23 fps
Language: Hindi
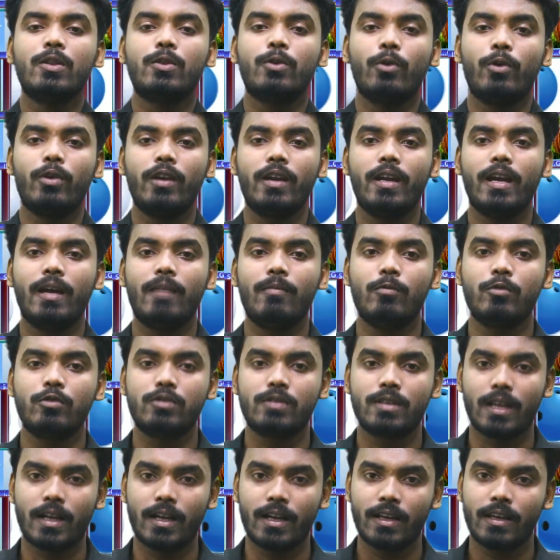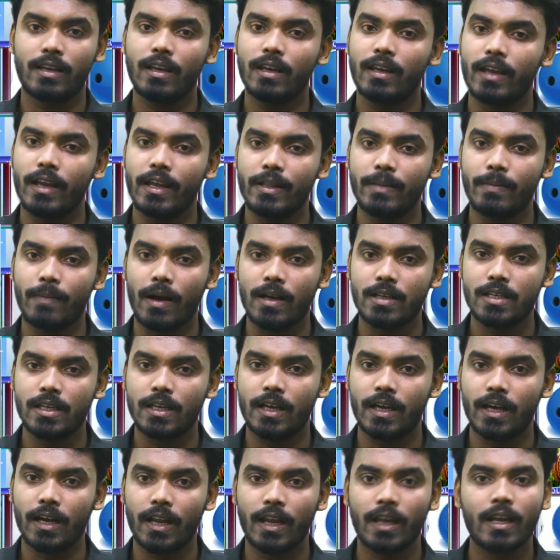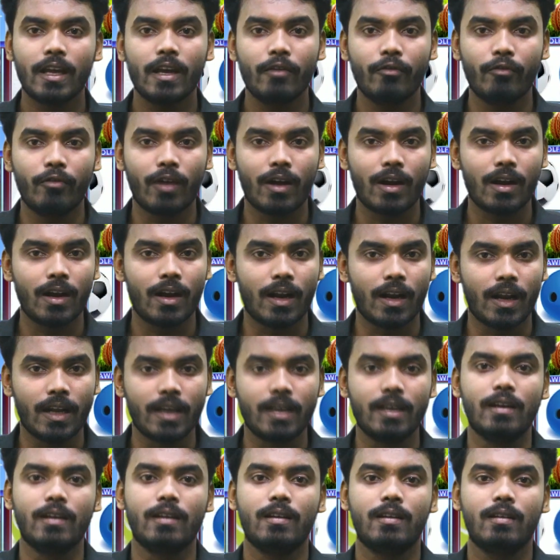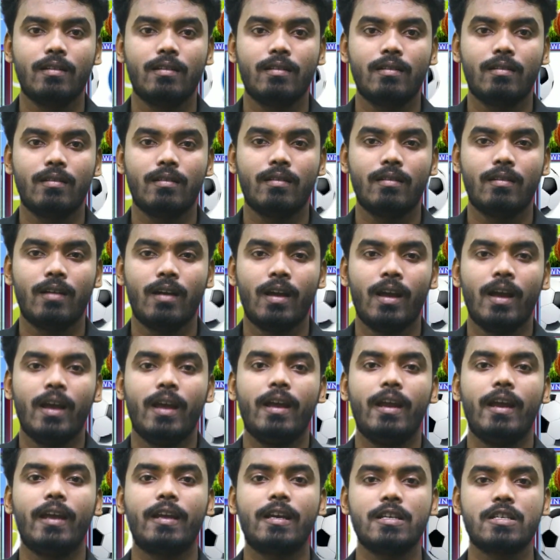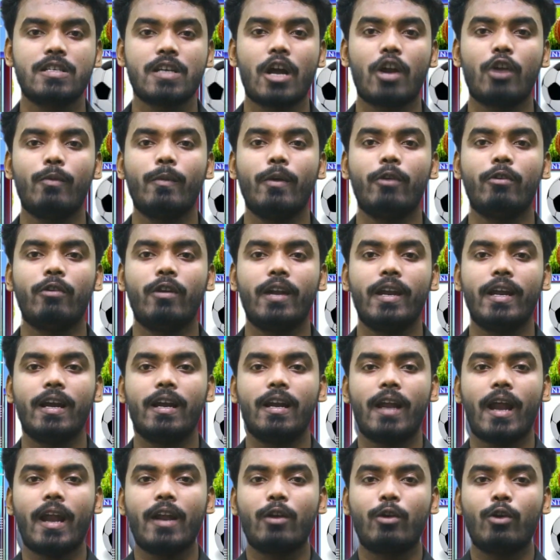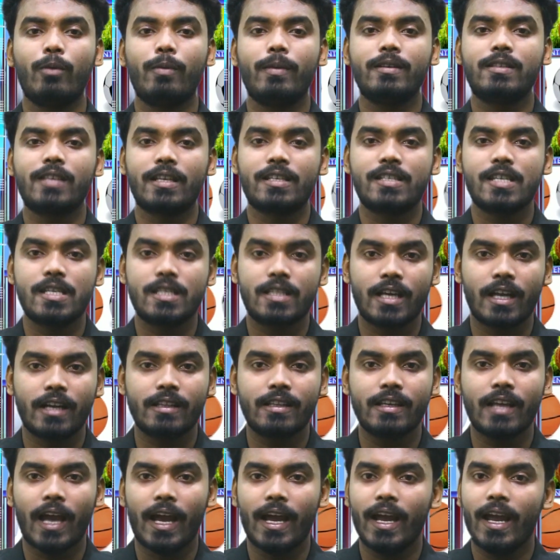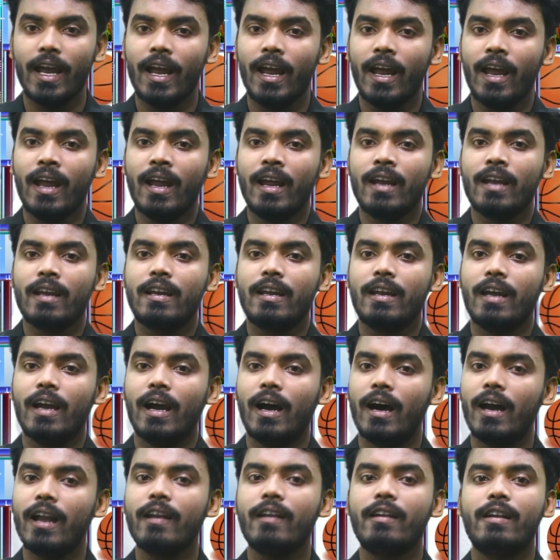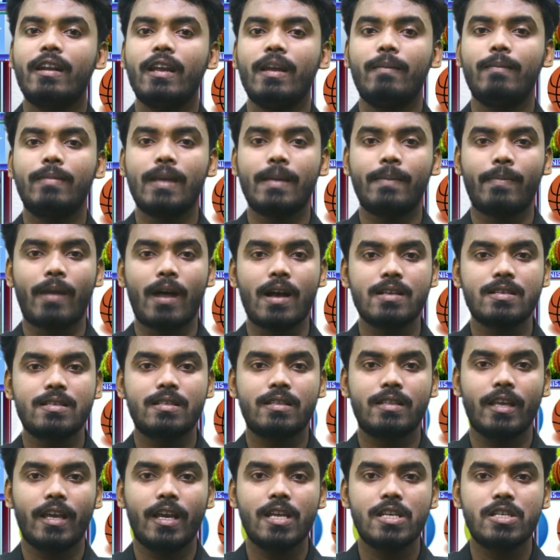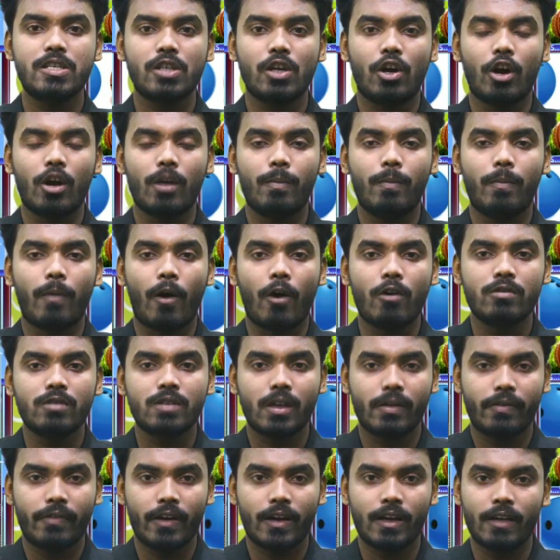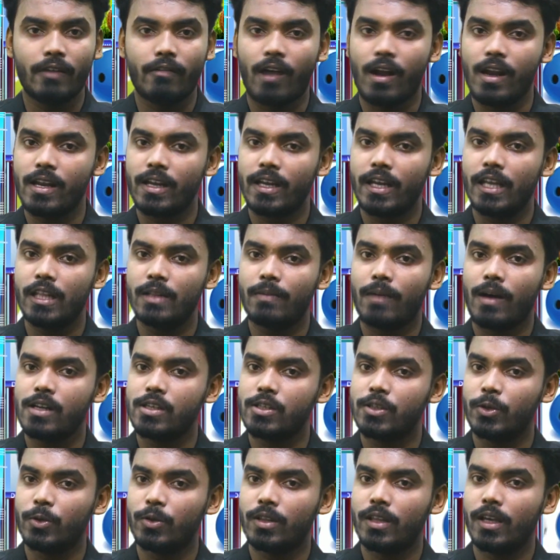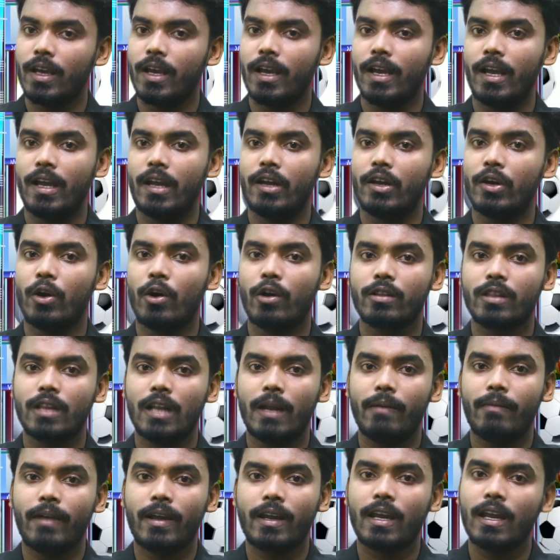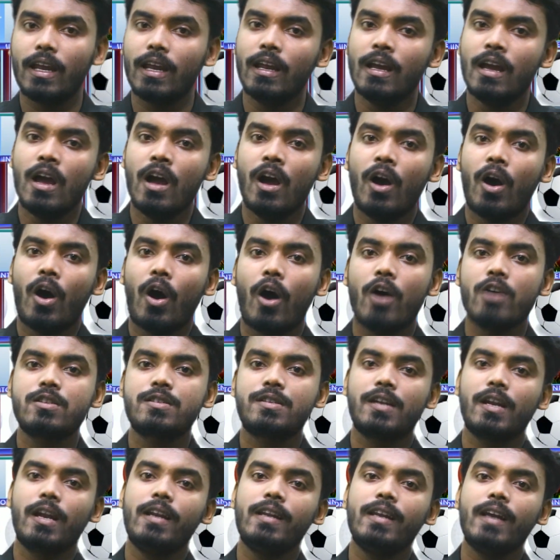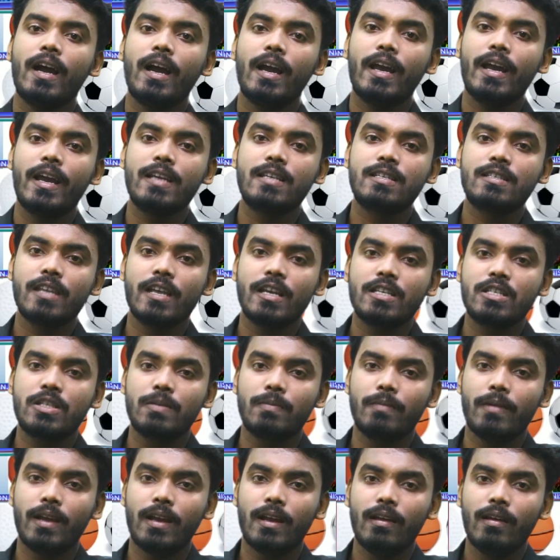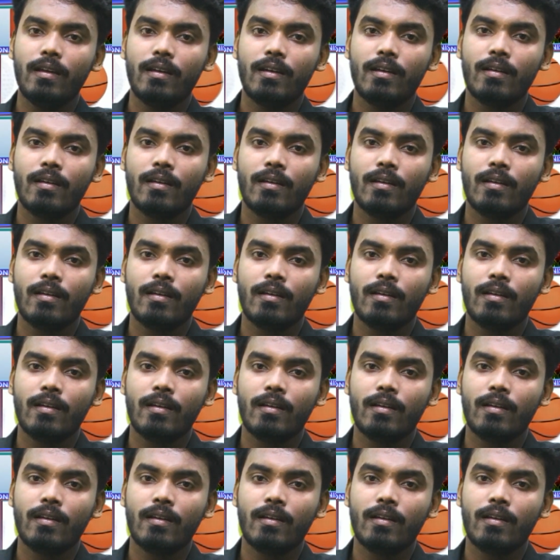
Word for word: तो ही हम उस तरह की गेंदबाजी करेंगे वरना नहीं एक इशारों में उन्होंने इंग्लैंड को भी सचेत कर दिया है कि हर टीम के पास तेज और बाउंसर फेंकने वाले गेंदबाज होते हैं गौरतलब है कि ऑस्ट्रेलिया एशेज में